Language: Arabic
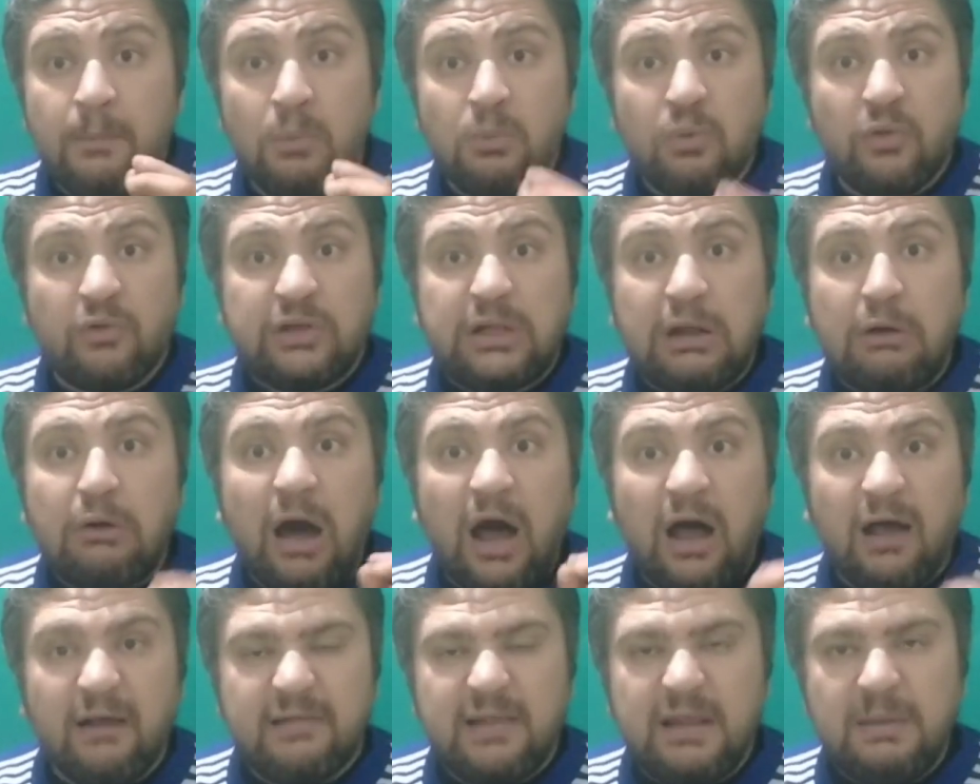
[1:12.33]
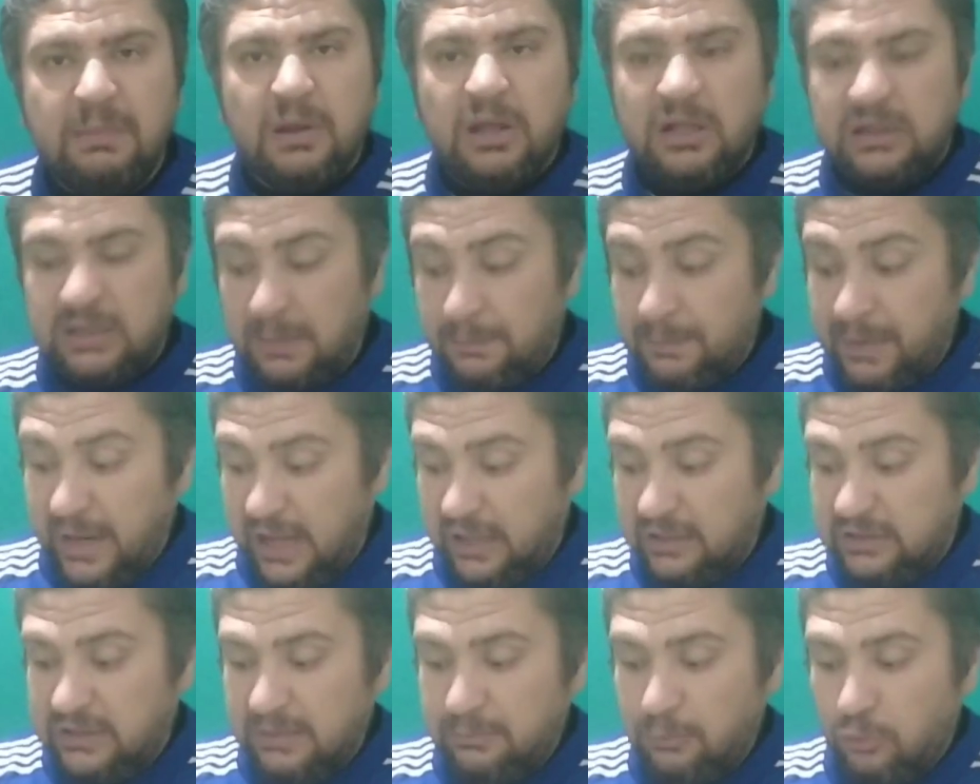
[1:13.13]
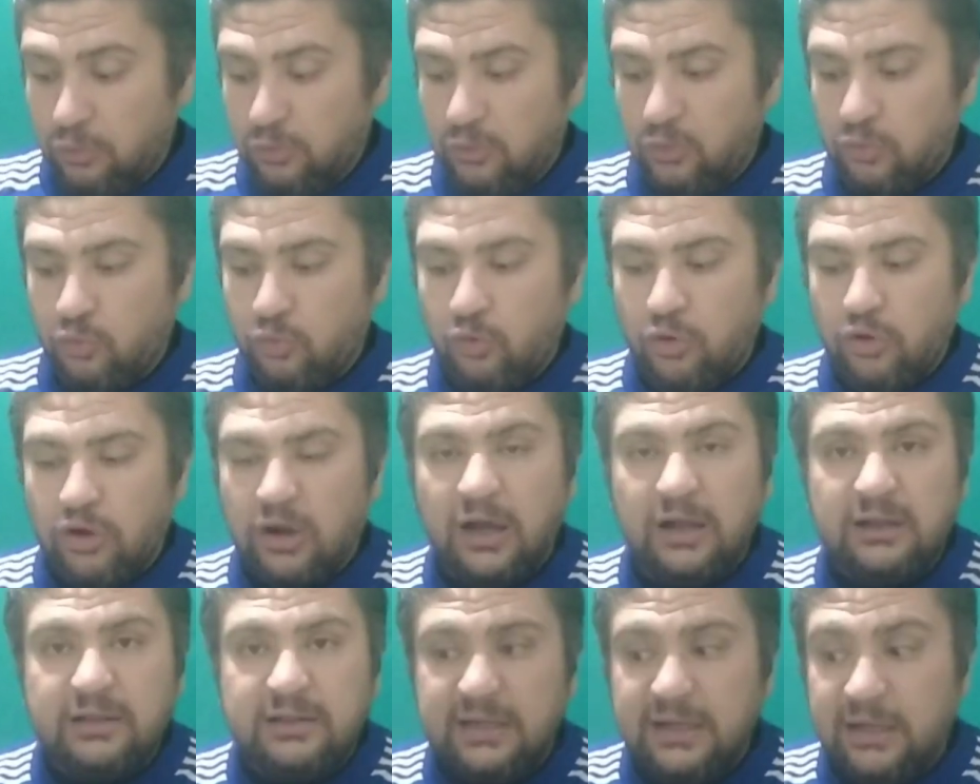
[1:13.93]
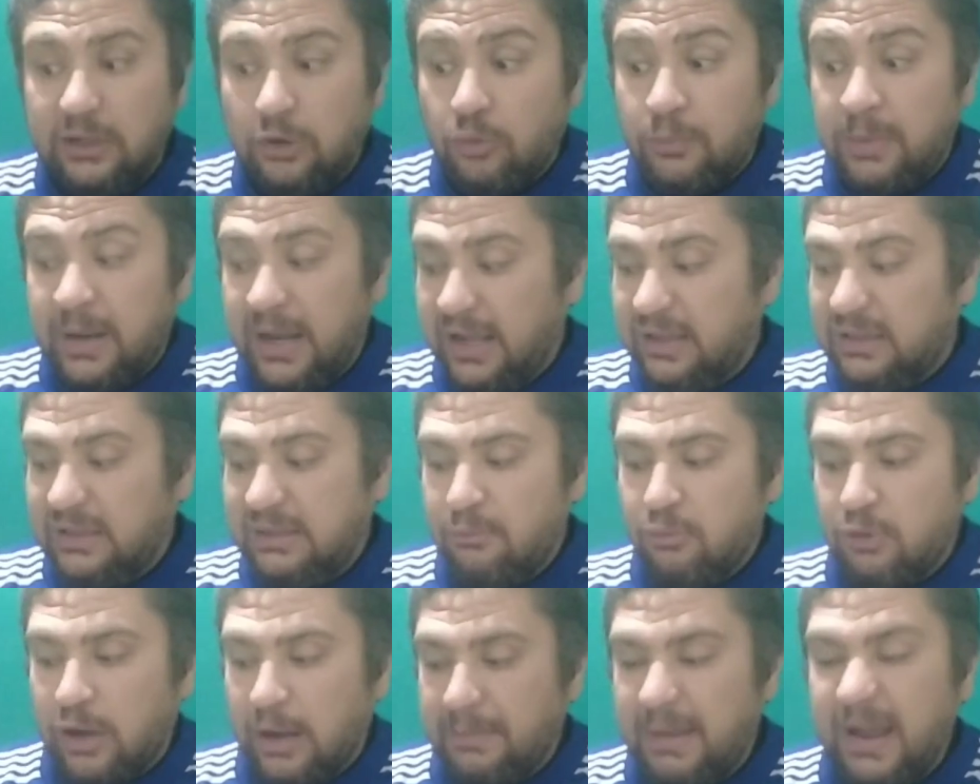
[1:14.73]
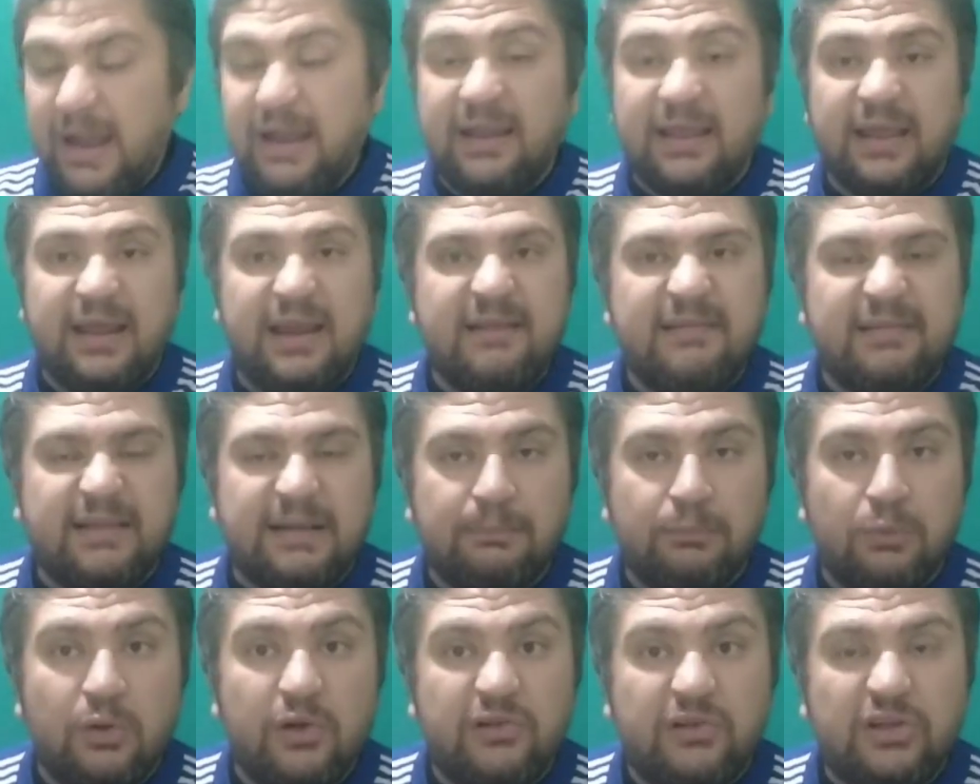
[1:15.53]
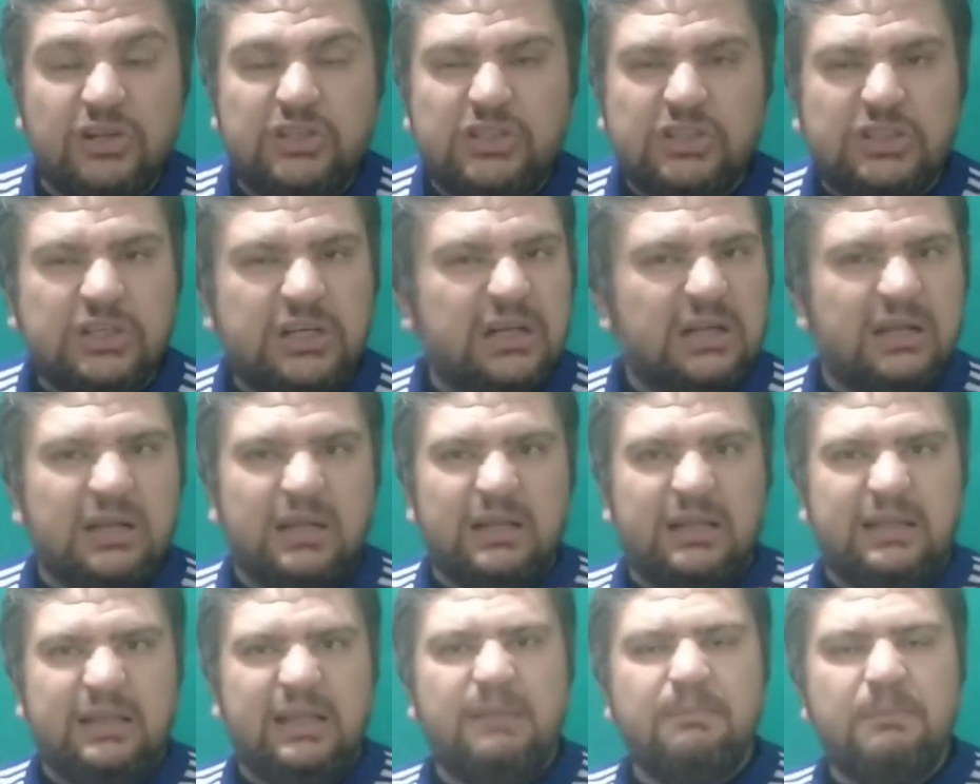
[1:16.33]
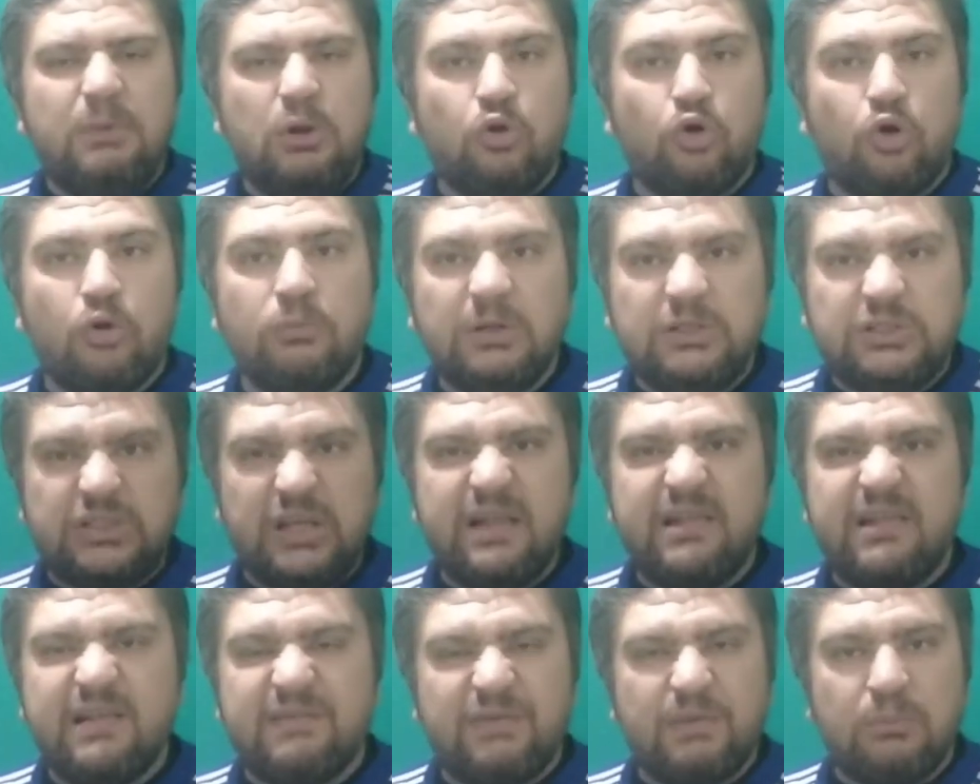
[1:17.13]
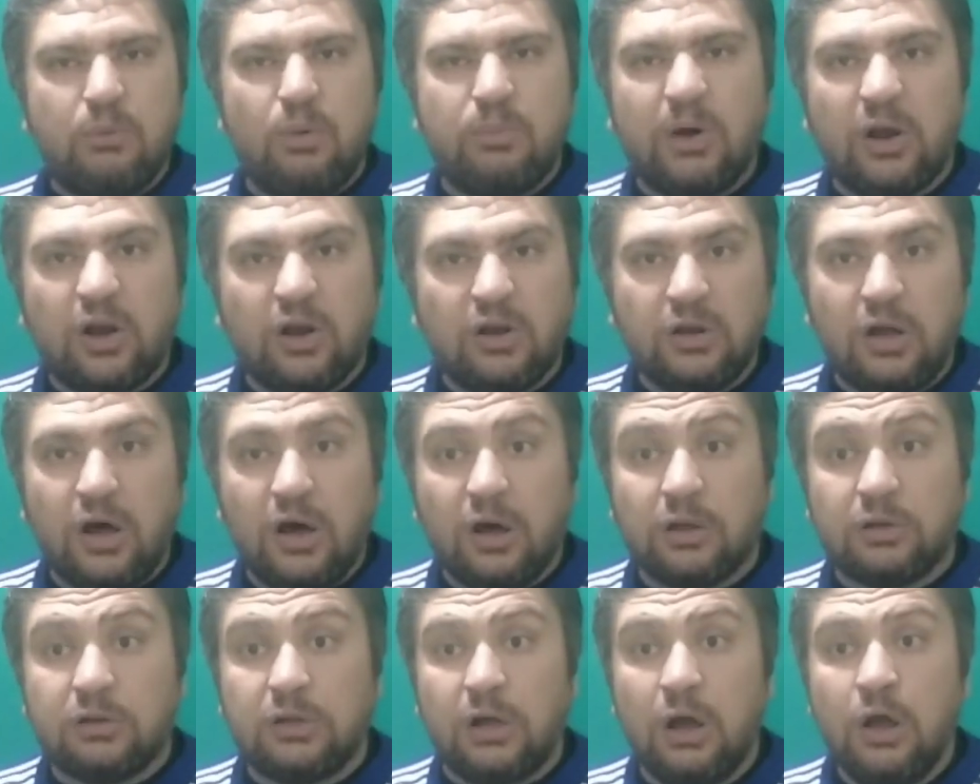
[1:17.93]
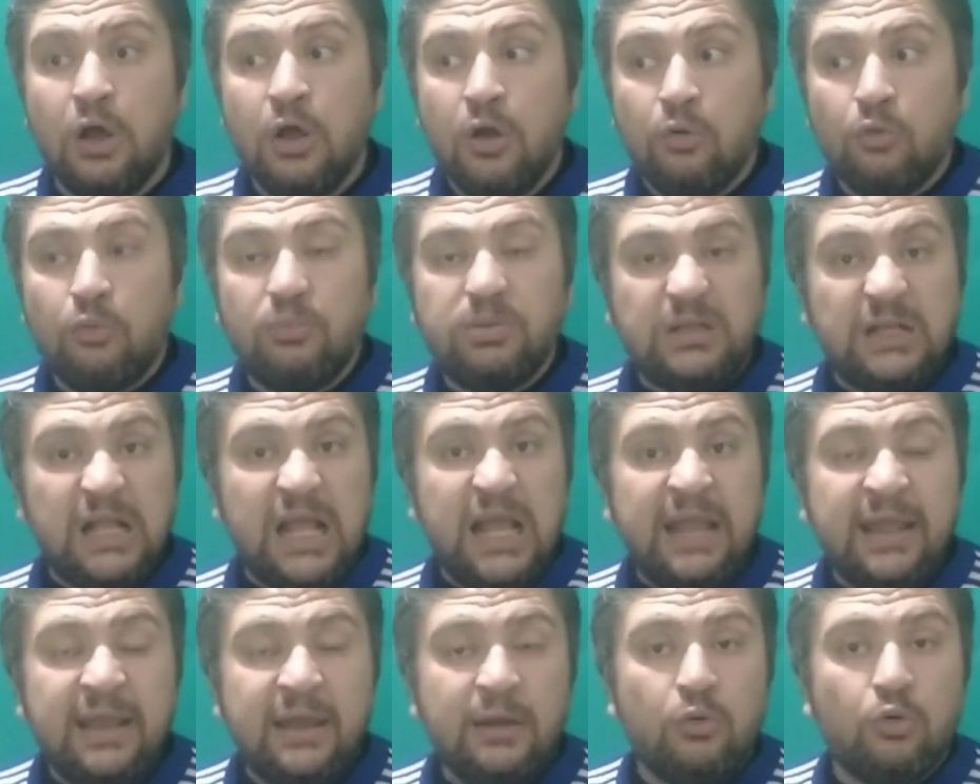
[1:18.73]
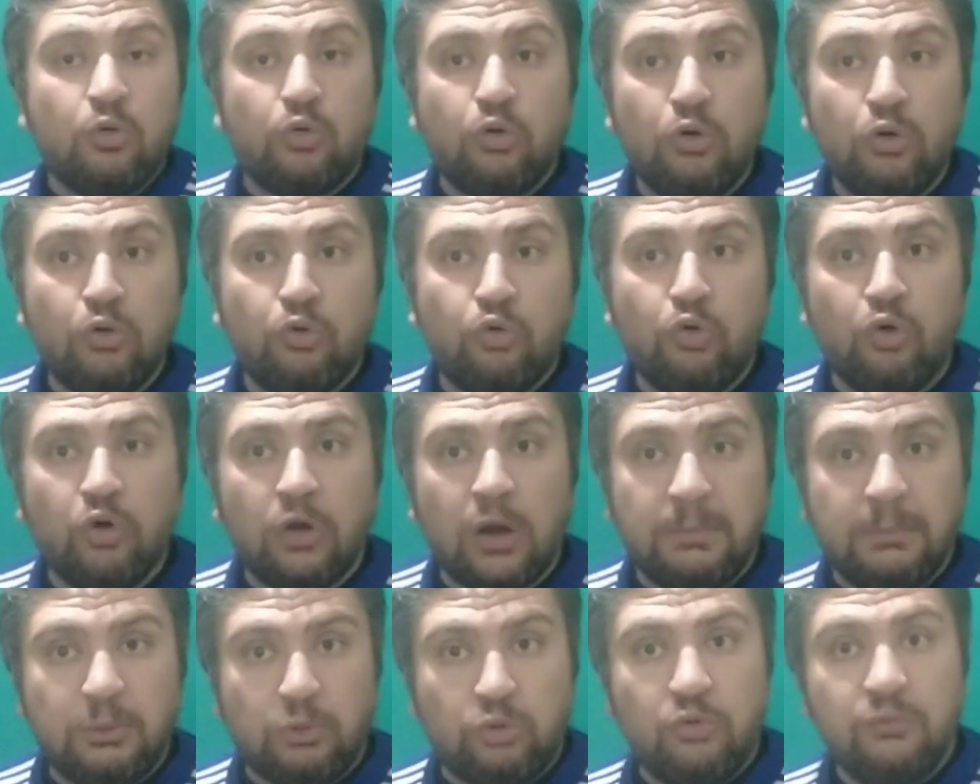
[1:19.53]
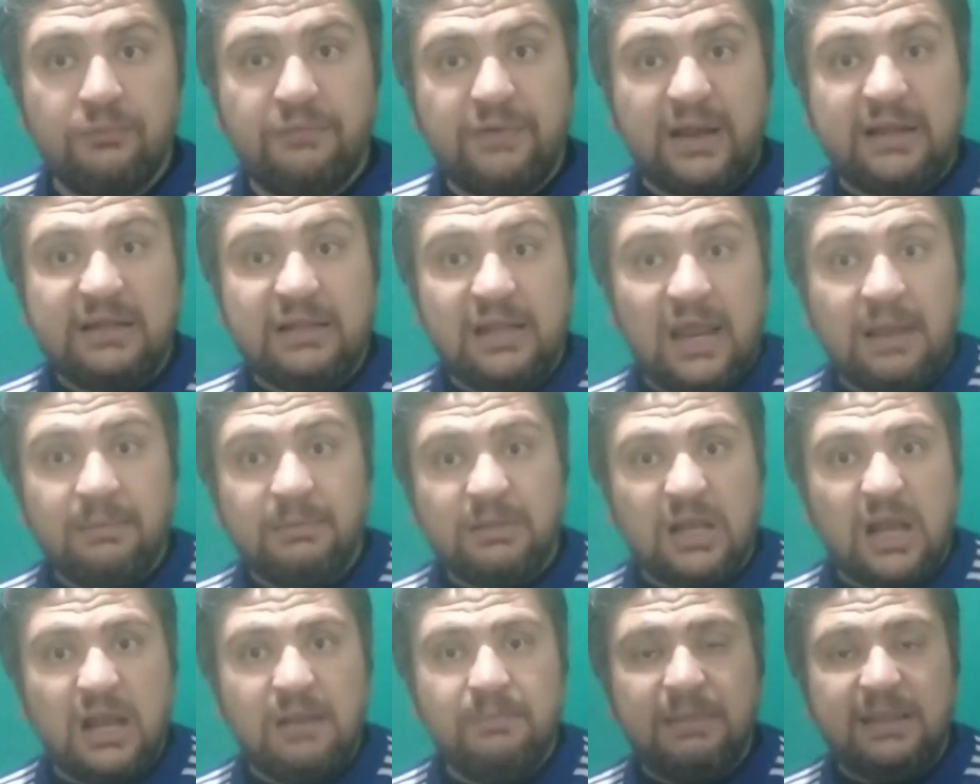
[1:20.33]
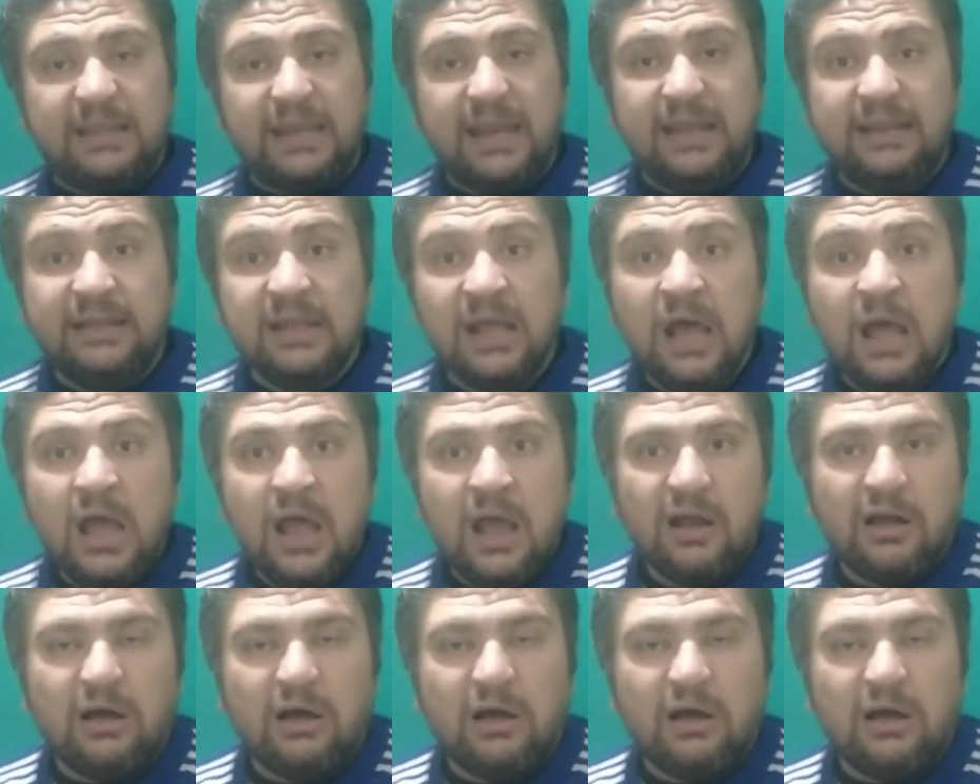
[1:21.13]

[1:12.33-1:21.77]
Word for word: مستوى عظيم جدا بيقدمه نجول كانتي وبيقدمه كمان كريستيان بولوسيتش اتنين من نجوم تشيلسي في المباراه النهارده وبتلاقي ان كل كوره بتكون في رجل لعيبه ريال مدريد